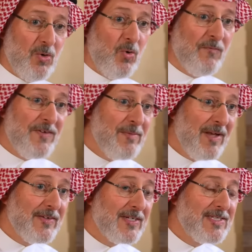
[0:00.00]
وفي
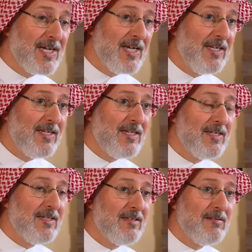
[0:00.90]
بعض الرجال
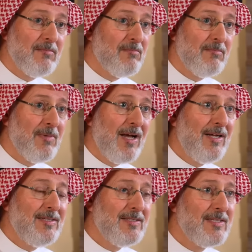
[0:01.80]
ما
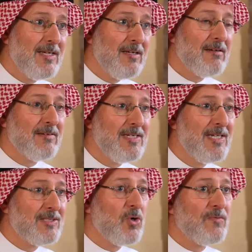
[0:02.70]
عنده
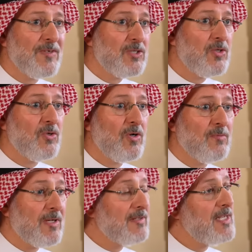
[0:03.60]
قضيه غرفه النوم
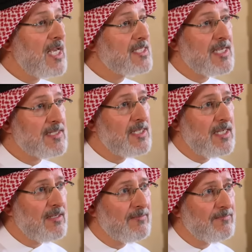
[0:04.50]
قضيه
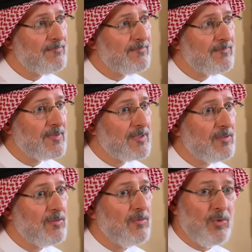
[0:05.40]
اساسيه
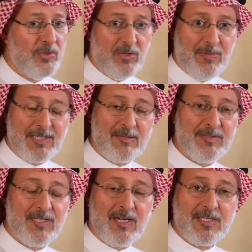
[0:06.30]
واليوم حسب
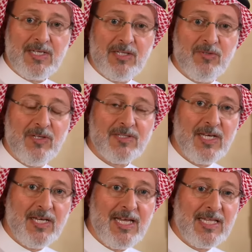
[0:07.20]
الدراسات
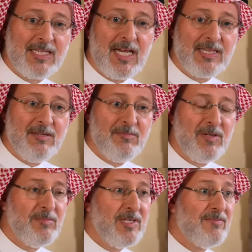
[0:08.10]
والاحصائيات 30%
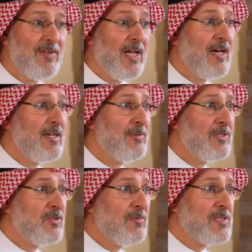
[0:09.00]
في العالم
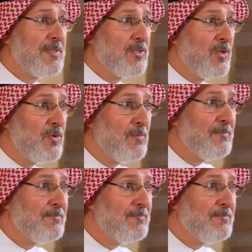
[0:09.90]
عندهم نسبه عقم